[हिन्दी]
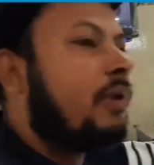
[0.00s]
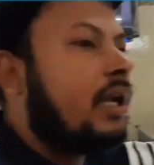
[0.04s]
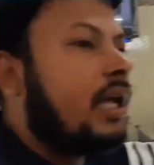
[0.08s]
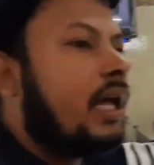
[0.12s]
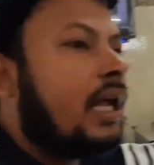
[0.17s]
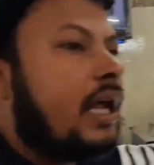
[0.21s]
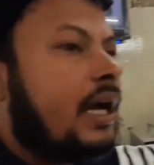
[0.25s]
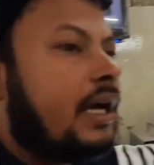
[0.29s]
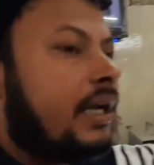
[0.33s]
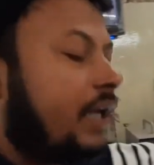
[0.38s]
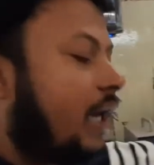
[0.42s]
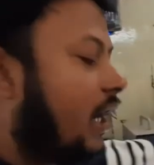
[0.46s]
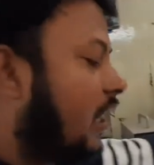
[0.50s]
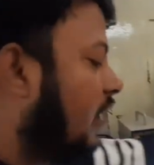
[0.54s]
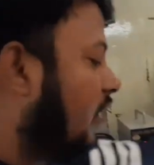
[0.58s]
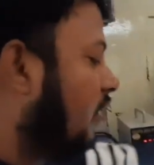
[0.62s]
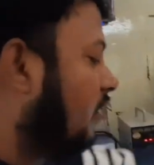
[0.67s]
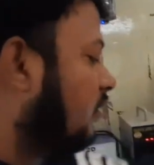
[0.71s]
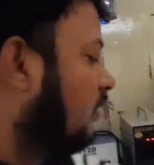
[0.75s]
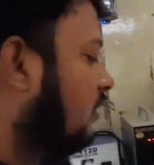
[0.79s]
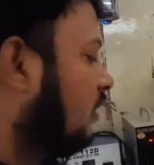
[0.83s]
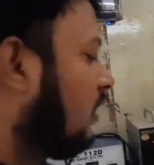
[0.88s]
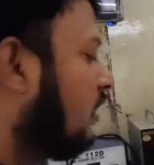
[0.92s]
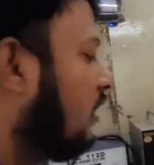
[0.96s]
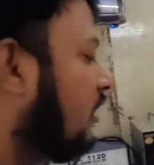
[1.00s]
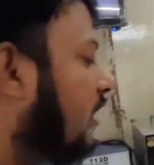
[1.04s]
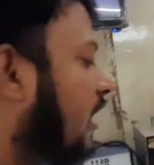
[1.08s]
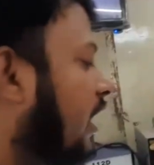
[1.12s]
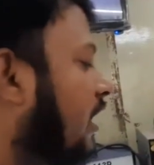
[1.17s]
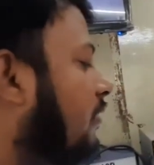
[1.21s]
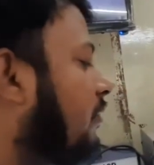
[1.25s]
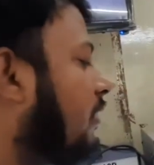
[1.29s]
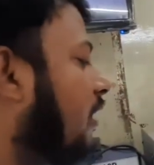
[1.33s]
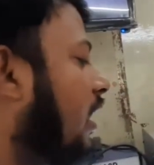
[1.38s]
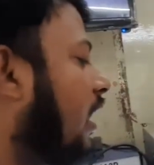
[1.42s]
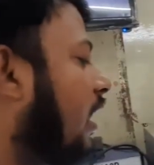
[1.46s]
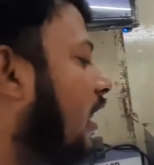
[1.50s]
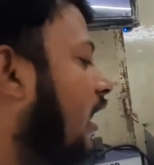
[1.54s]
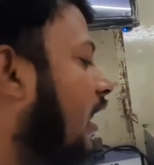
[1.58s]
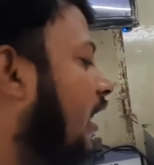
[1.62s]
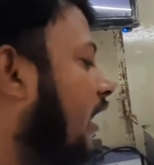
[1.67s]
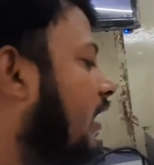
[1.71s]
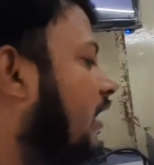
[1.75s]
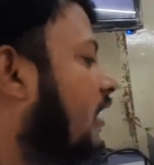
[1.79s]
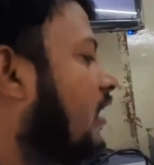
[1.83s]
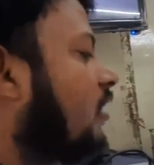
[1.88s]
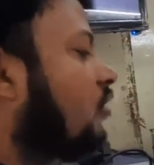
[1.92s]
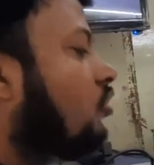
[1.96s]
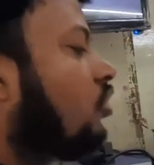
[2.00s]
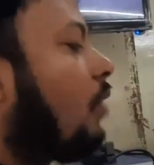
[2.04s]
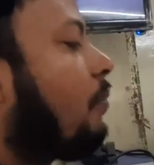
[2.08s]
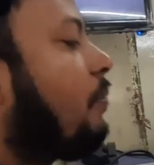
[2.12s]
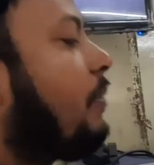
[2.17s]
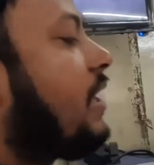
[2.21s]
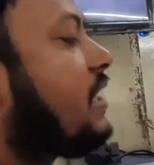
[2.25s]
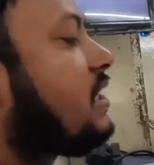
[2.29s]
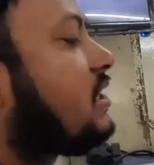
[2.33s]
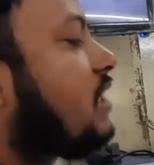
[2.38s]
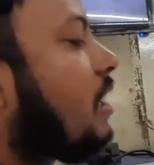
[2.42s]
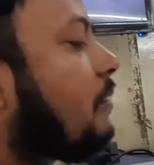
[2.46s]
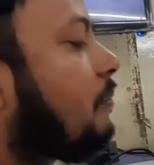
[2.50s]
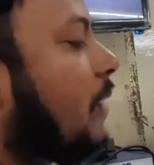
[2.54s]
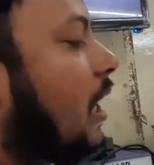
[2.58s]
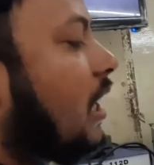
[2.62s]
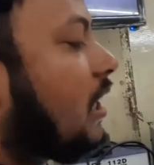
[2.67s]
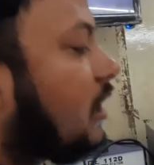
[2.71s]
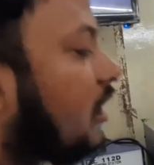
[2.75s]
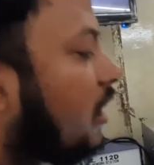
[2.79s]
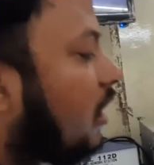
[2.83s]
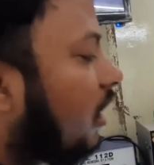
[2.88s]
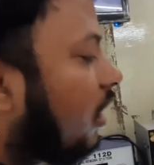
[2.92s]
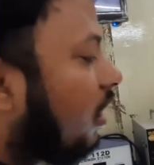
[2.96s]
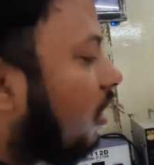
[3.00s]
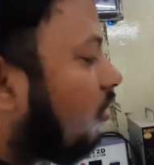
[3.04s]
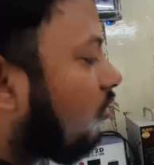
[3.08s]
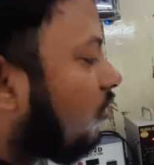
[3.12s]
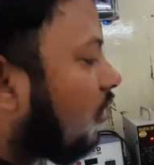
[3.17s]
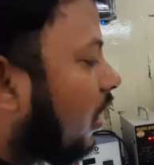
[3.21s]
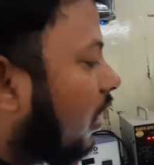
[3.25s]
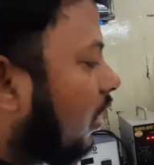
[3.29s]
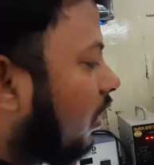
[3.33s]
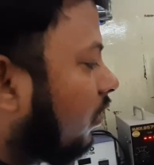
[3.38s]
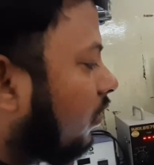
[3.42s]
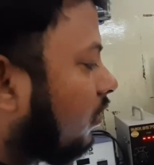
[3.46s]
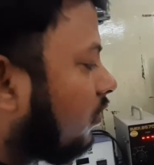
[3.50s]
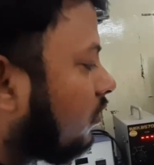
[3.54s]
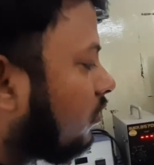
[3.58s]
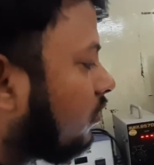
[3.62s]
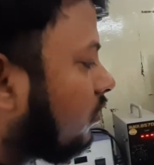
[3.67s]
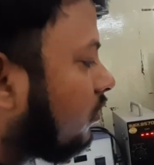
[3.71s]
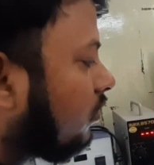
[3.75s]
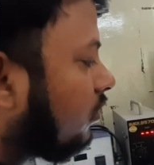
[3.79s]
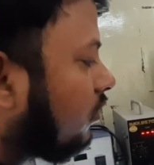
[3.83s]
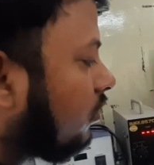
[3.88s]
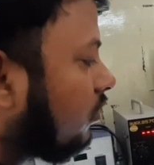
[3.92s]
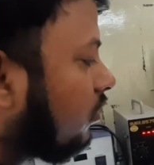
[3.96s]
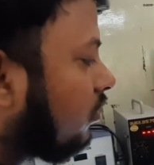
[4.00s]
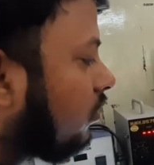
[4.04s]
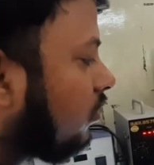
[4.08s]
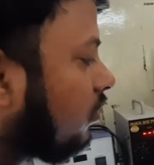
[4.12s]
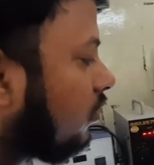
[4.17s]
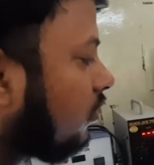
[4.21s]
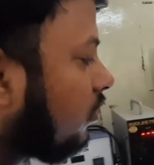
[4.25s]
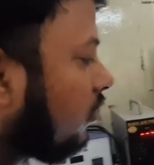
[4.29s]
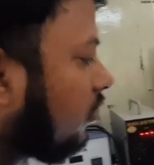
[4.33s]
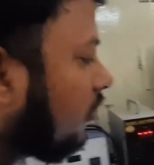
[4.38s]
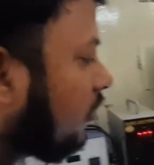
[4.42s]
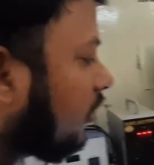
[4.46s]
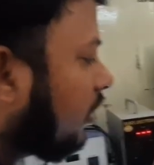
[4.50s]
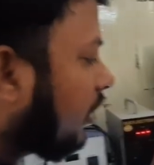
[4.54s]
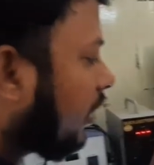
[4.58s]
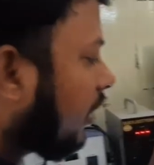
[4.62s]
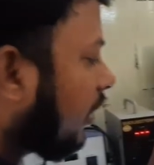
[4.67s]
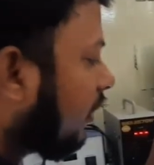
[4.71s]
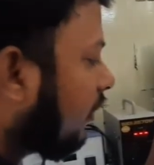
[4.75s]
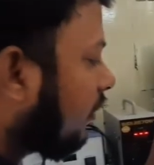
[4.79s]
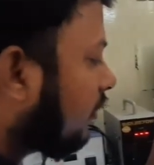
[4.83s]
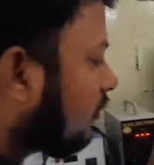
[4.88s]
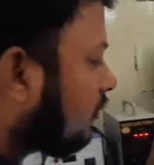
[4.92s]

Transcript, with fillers: बना रहा है क्या नहीं बना रहा है तो अब मैं इसका बैटरी लगाऊंगा ठीक है